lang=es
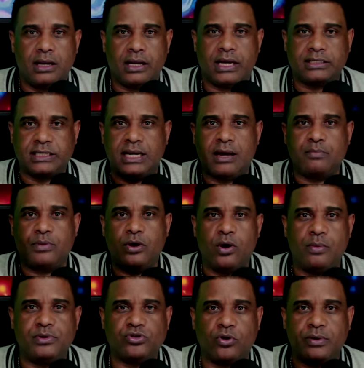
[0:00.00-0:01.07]
el que se la
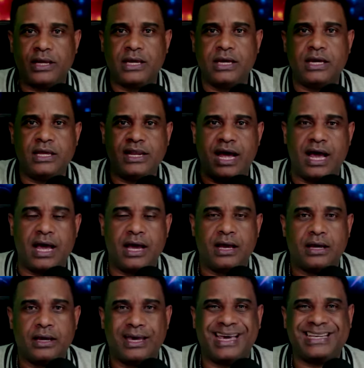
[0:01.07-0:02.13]
envió a mi sobrina,
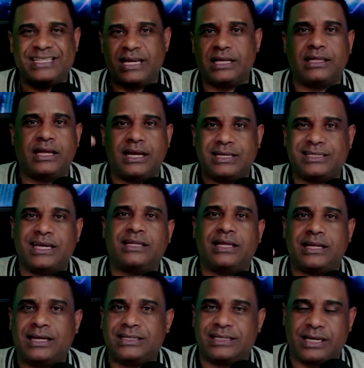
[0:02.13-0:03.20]
etcétera,
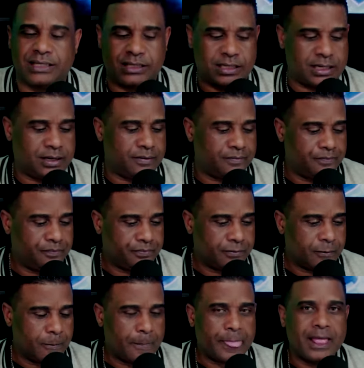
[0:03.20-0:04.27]
etcétera, etcétera.
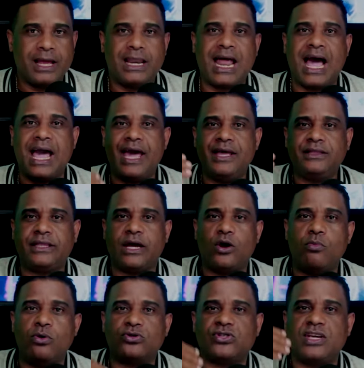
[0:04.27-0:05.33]
La gente,
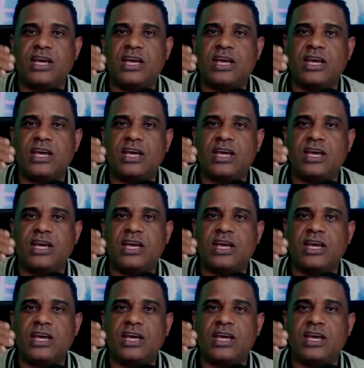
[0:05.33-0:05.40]
como